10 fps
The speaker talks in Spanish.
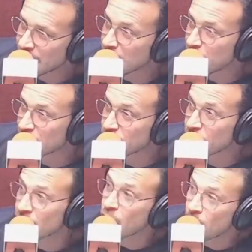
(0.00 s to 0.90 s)
respecto
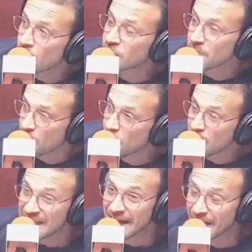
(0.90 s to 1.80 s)
de cómo se
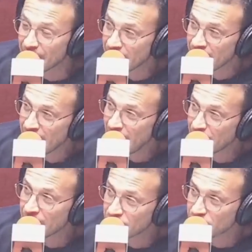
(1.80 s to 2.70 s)
volvía
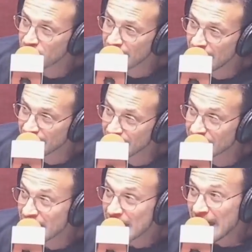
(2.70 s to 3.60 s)
Alberto Fernández.